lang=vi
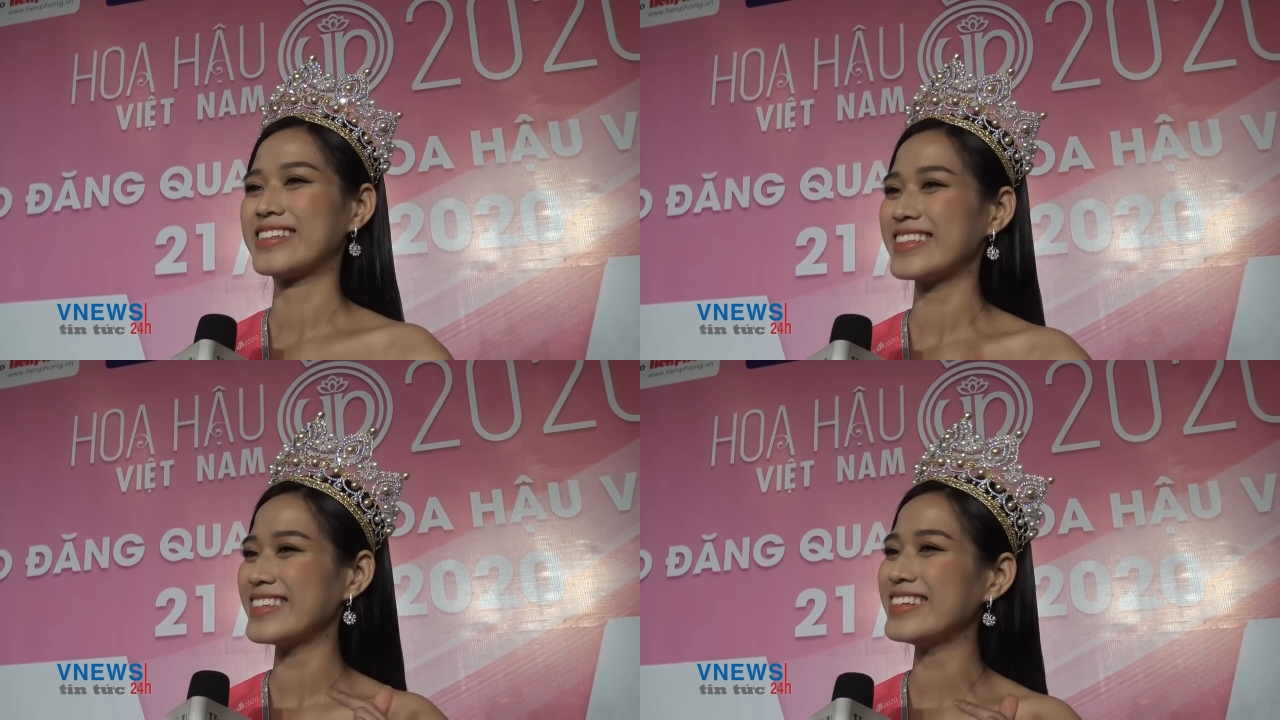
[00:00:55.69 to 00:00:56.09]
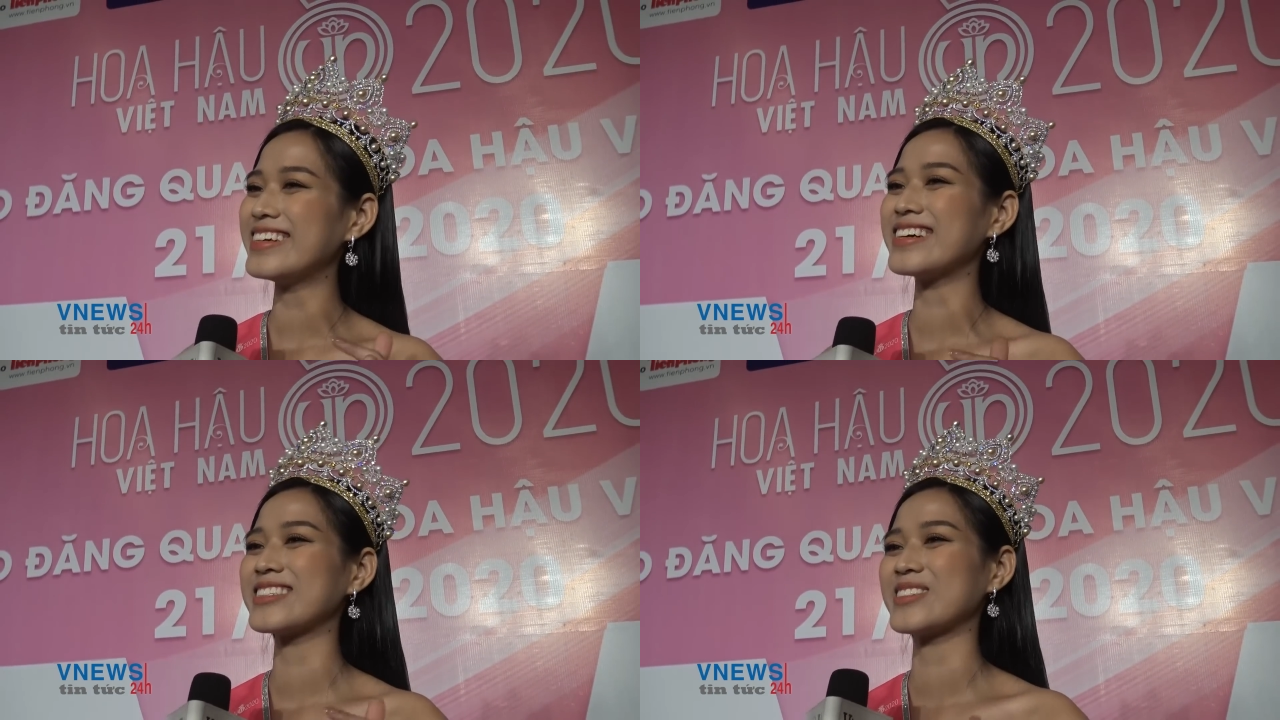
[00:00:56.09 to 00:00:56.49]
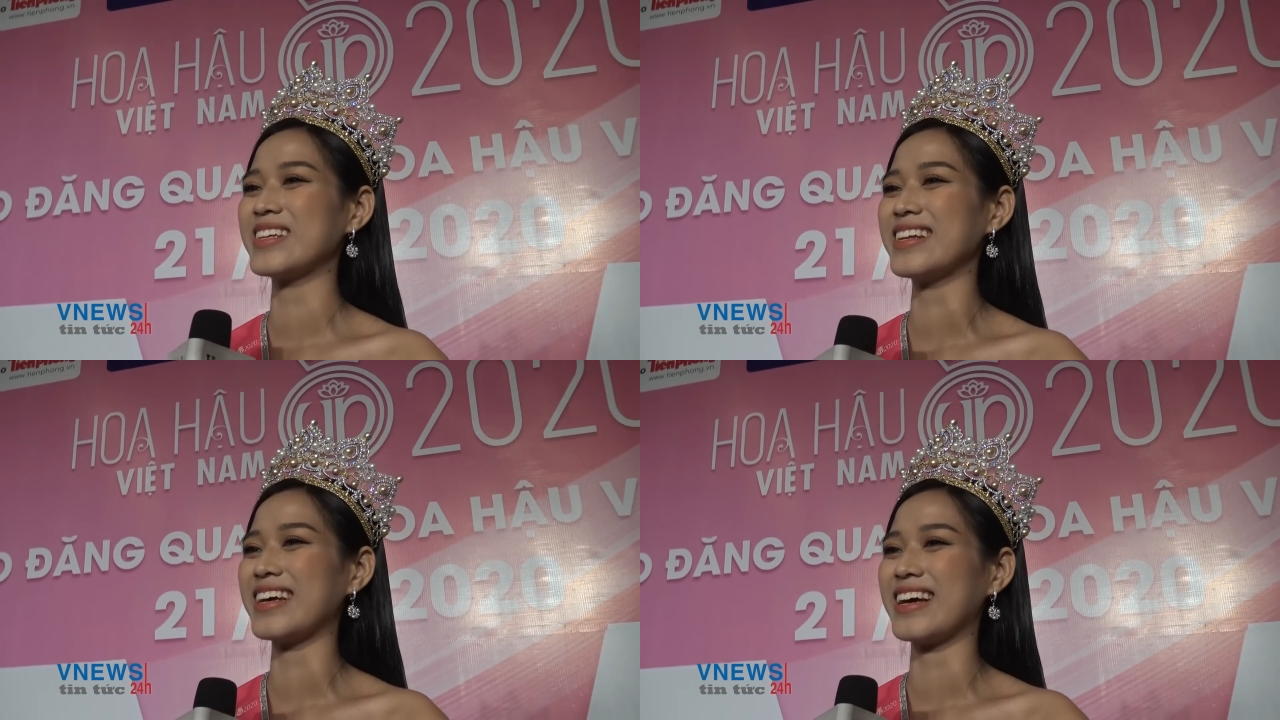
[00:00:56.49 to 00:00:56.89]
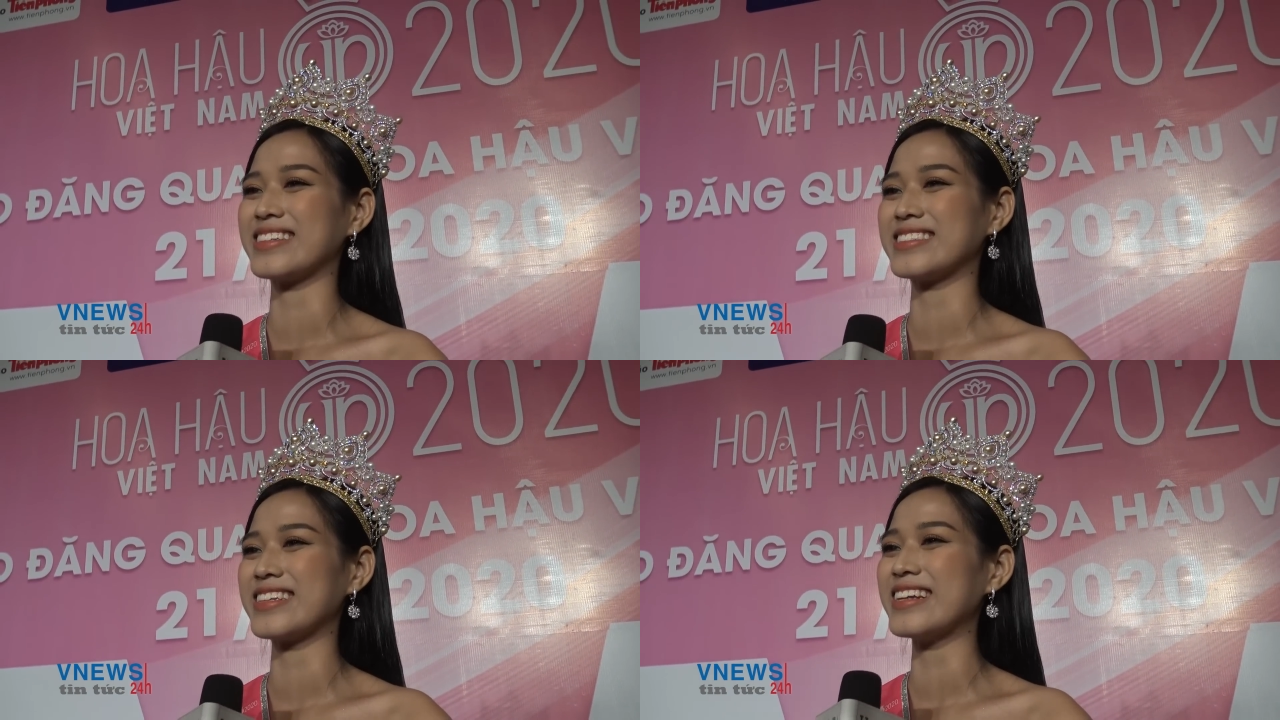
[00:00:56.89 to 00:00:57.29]
dễ thương, chú rất là
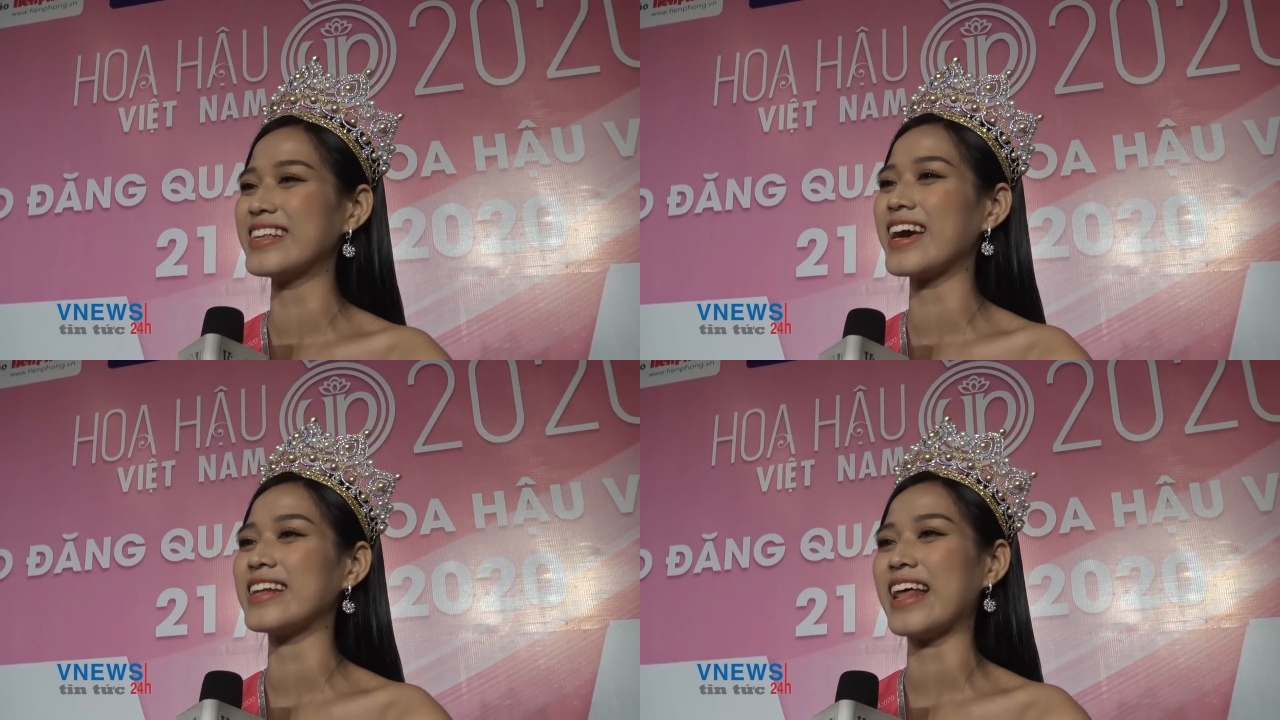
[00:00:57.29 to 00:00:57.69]
thân thiện,